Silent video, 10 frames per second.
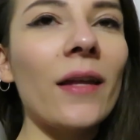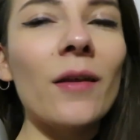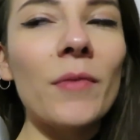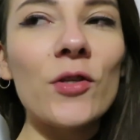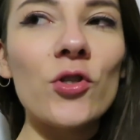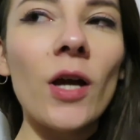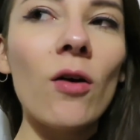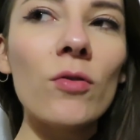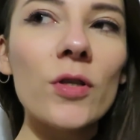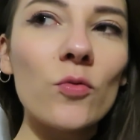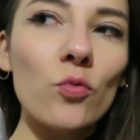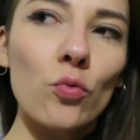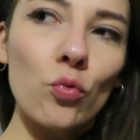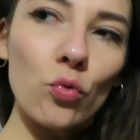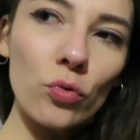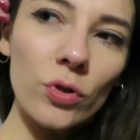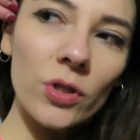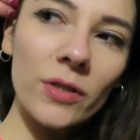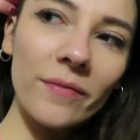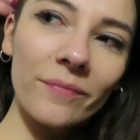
anderen Menschen ja auch so. Und